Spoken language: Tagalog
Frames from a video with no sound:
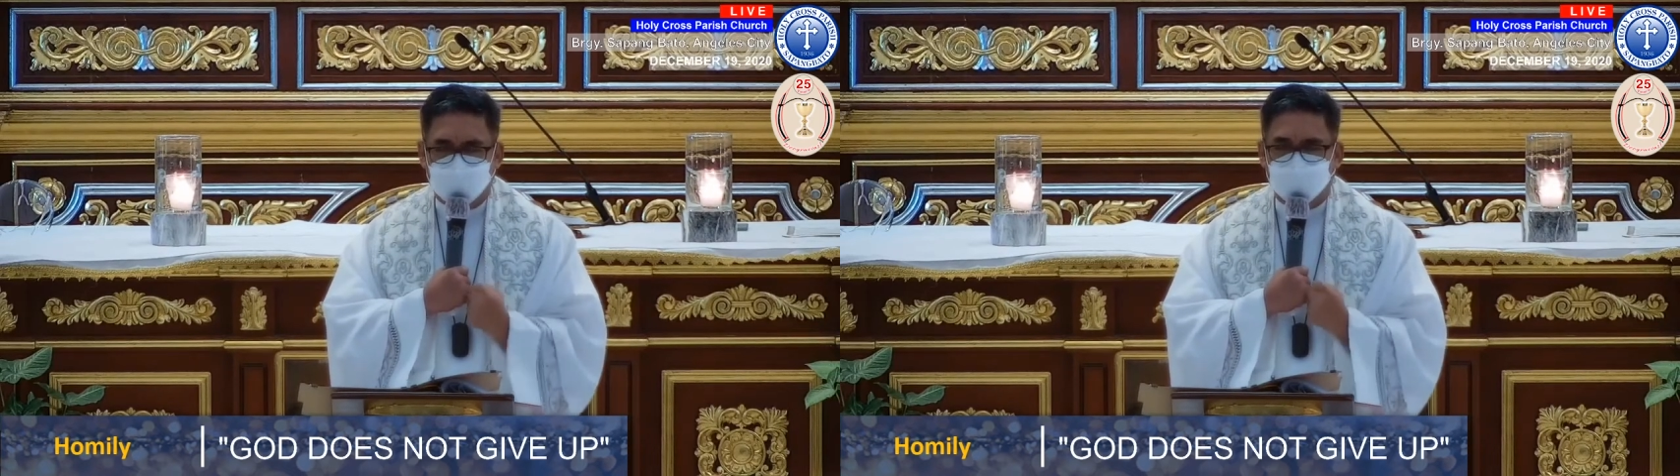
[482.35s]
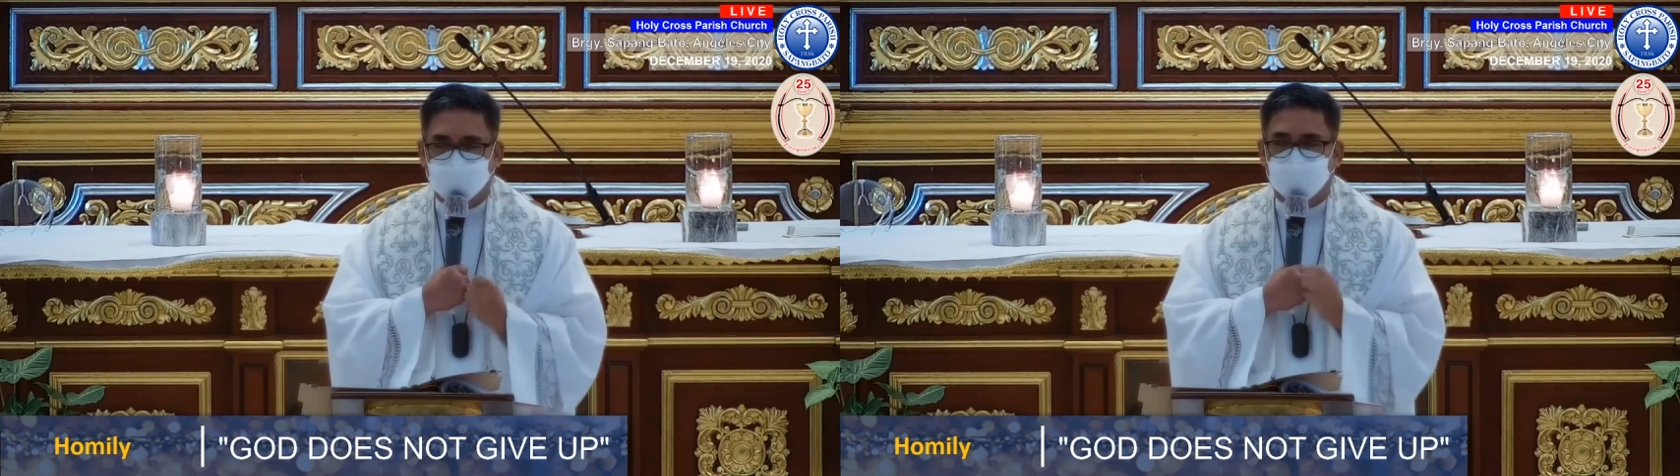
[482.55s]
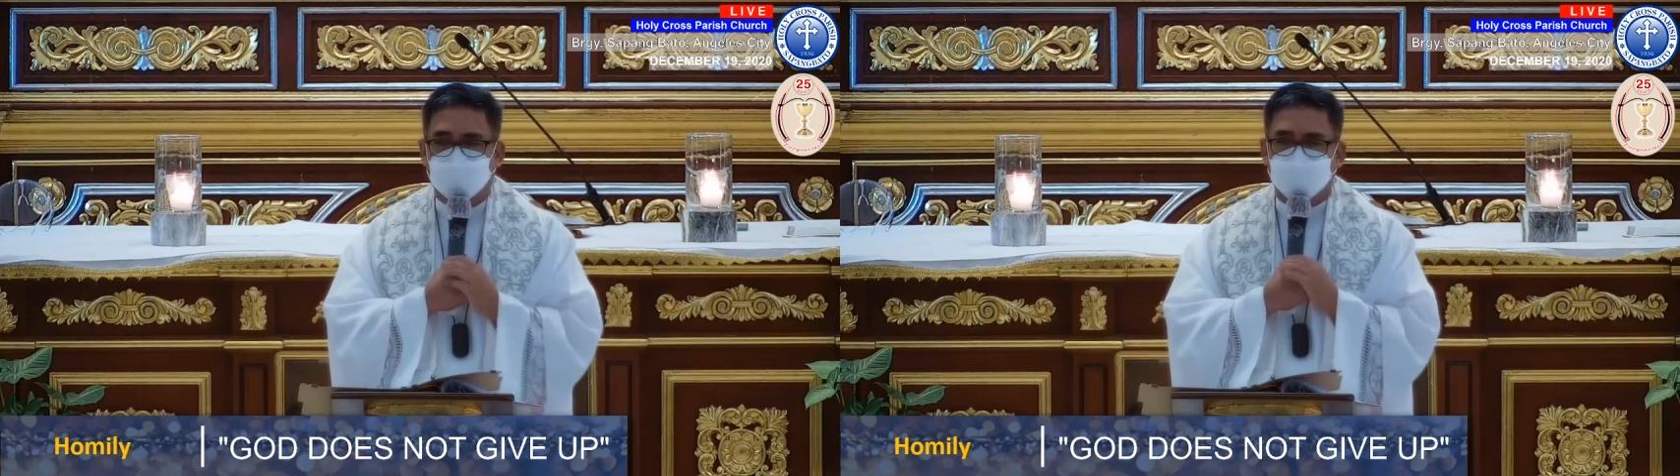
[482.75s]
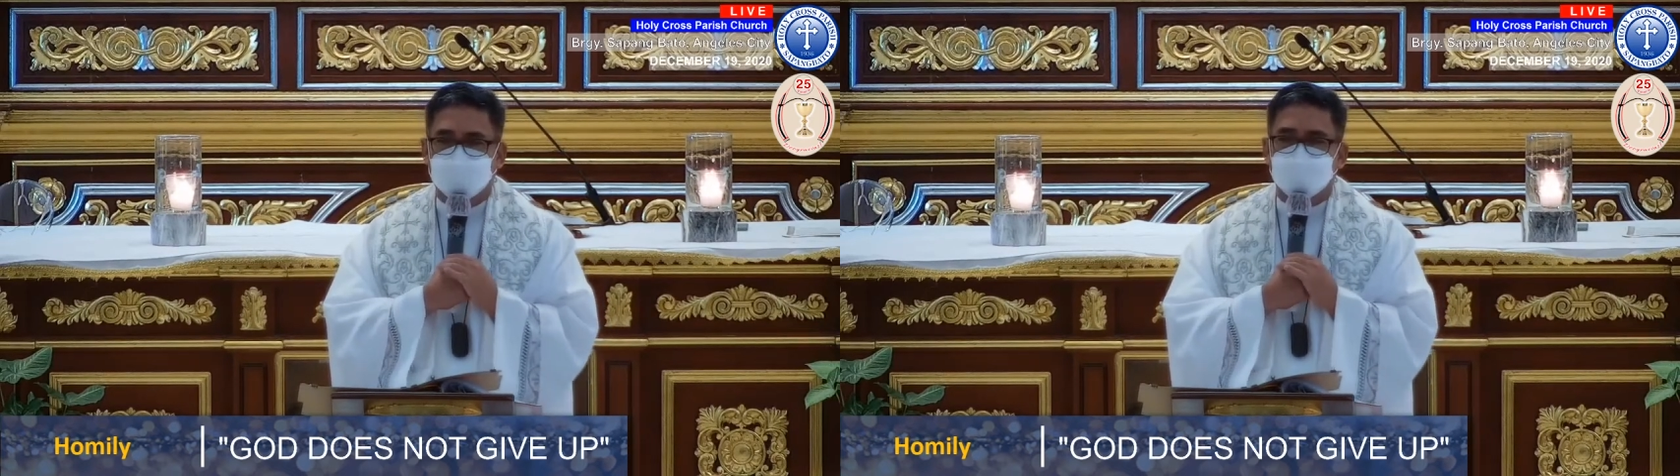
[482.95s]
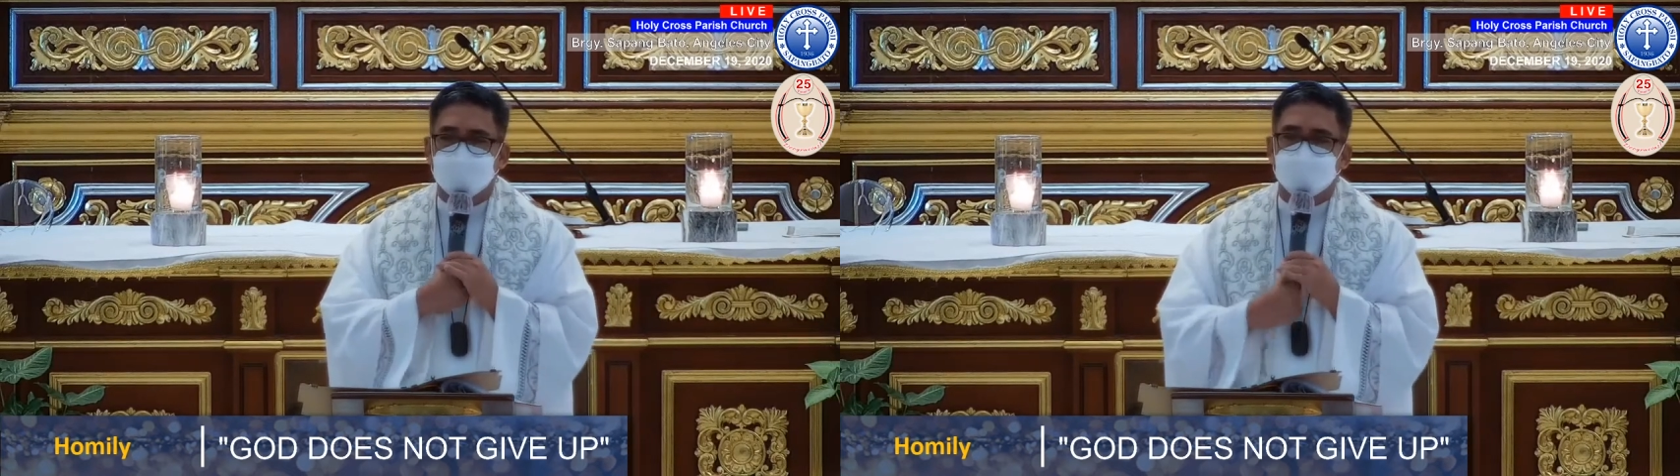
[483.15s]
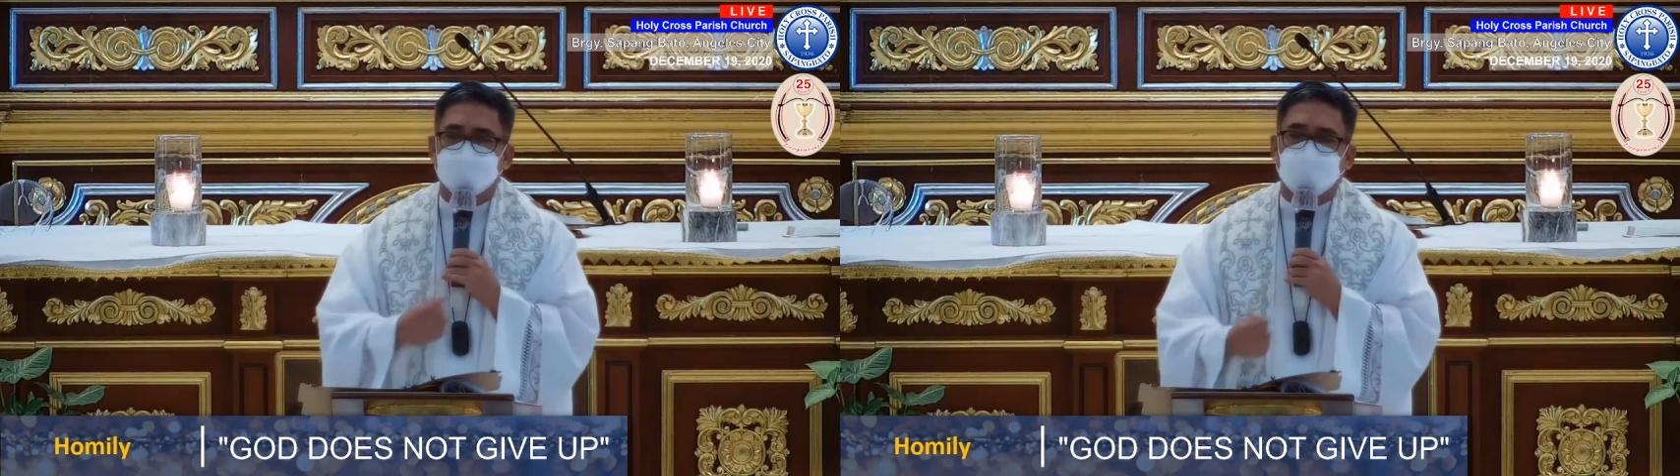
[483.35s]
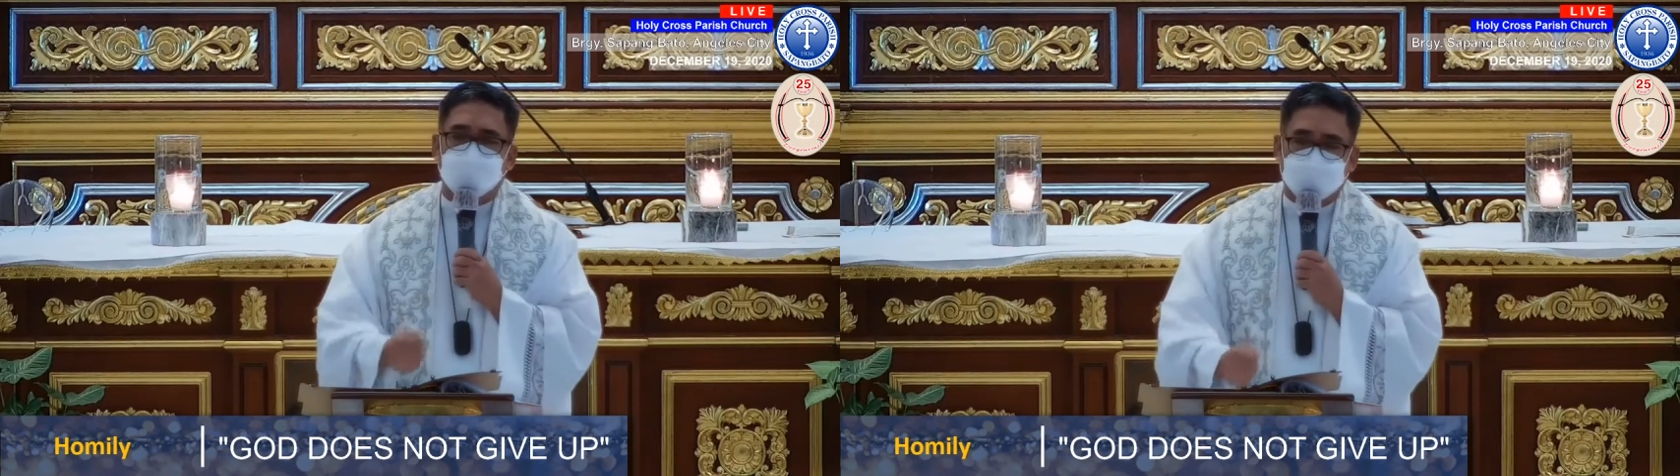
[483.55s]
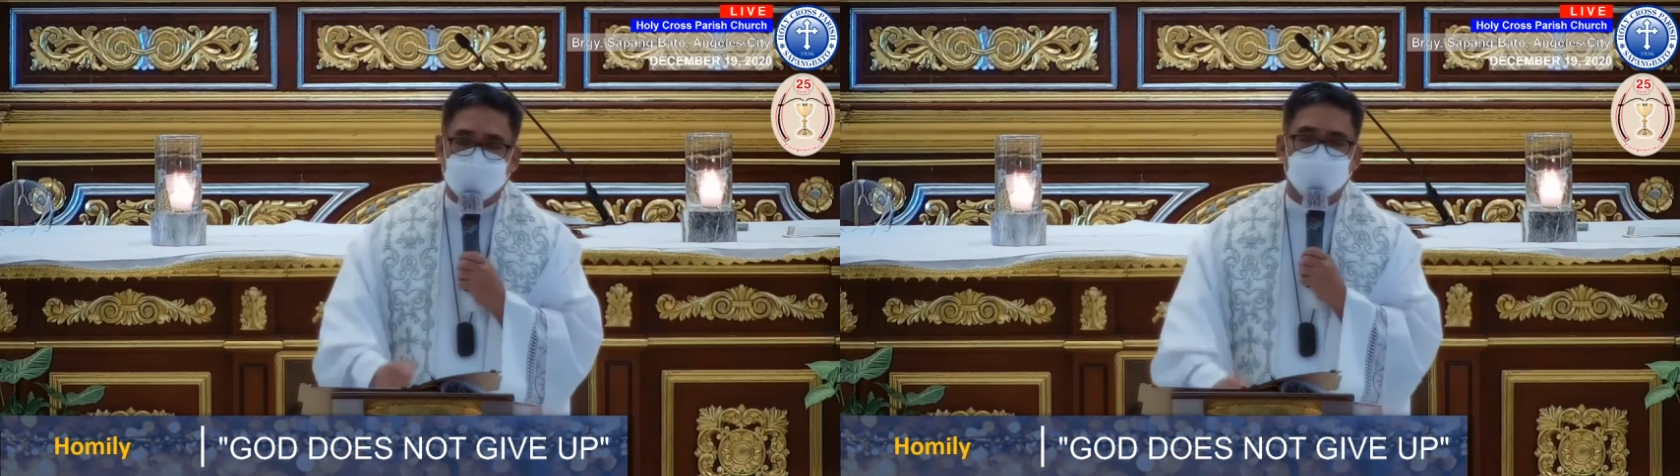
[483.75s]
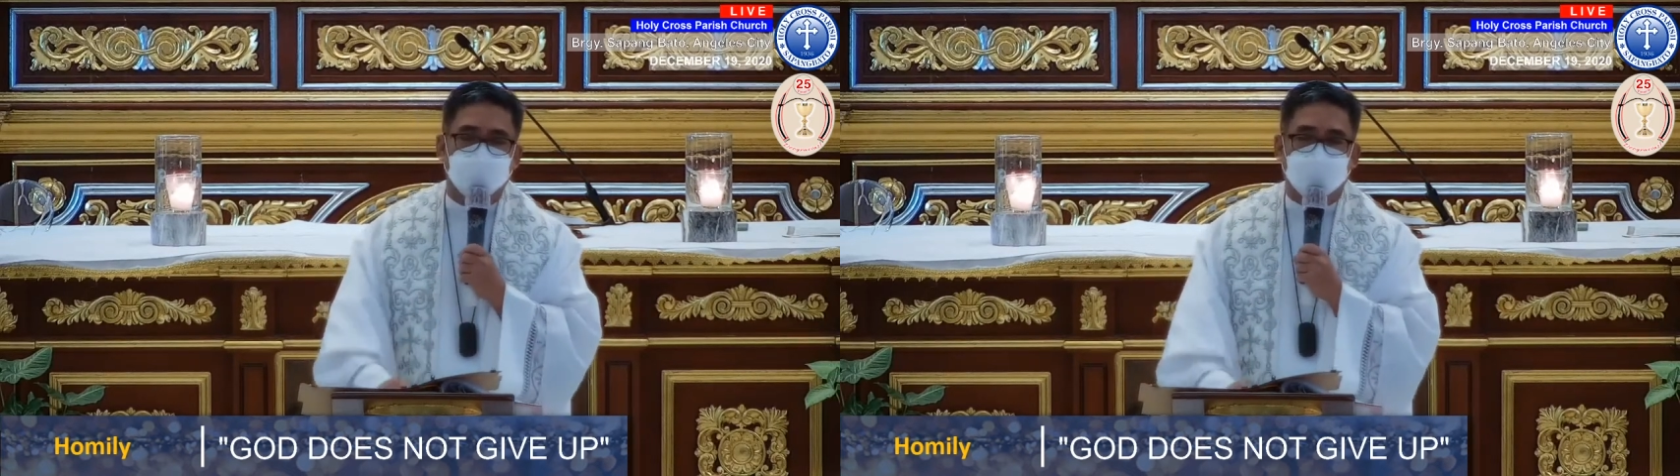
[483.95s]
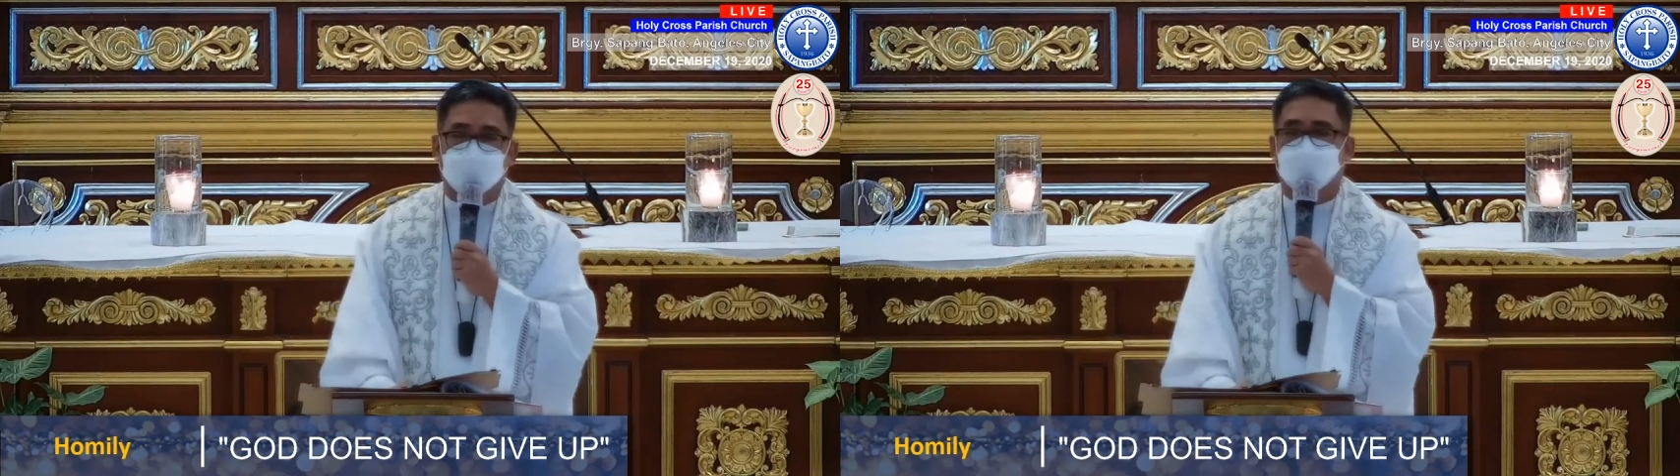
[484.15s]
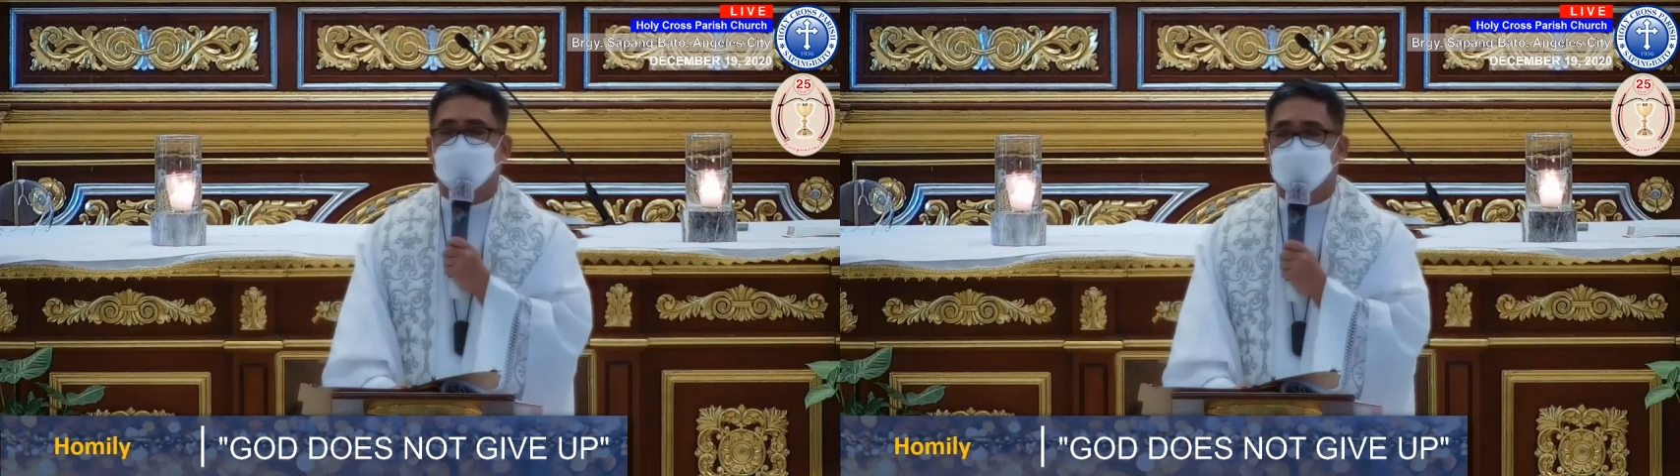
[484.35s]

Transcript: ginong ating Diyos.